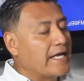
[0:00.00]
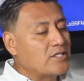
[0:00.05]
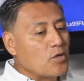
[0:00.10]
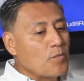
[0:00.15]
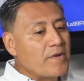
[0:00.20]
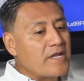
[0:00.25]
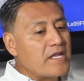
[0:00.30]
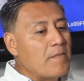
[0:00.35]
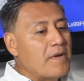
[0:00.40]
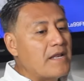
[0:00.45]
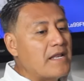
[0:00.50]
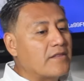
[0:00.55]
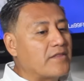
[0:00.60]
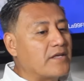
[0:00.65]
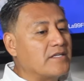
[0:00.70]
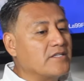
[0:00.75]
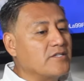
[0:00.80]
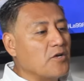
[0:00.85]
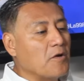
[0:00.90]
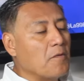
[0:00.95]
Esto me llama la
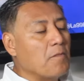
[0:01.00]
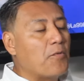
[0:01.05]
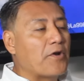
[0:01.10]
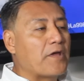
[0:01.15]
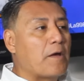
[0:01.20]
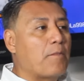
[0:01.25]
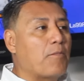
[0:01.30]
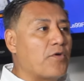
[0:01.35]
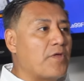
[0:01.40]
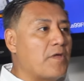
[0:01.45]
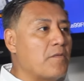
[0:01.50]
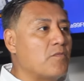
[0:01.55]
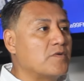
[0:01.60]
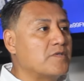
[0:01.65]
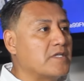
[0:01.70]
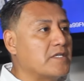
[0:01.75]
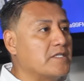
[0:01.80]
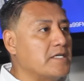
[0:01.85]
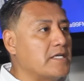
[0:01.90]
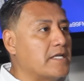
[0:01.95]
atención porque
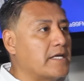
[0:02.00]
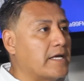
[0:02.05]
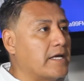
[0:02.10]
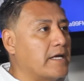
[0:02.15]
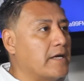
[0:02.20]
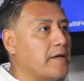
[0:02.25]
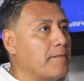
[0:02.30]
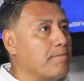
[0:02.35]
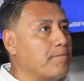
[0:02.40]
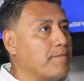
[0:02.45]
podemos decir que